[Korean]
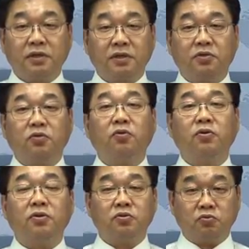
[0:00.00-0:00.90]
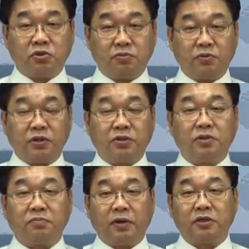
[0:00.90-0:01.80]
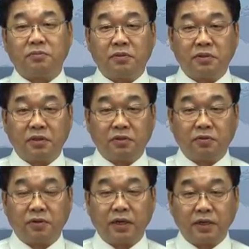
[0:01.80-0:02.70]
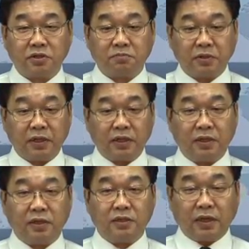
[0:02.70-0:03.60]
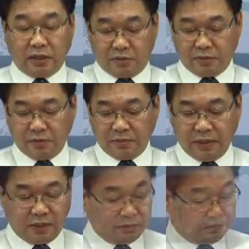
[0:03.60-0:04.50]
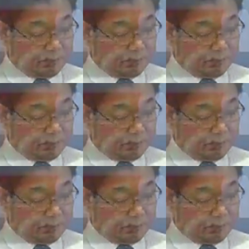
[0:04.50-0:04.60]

그런 용어들 중심으로 해서 말씀을 드리도록 하겠습니다. 자 넘어갑니다.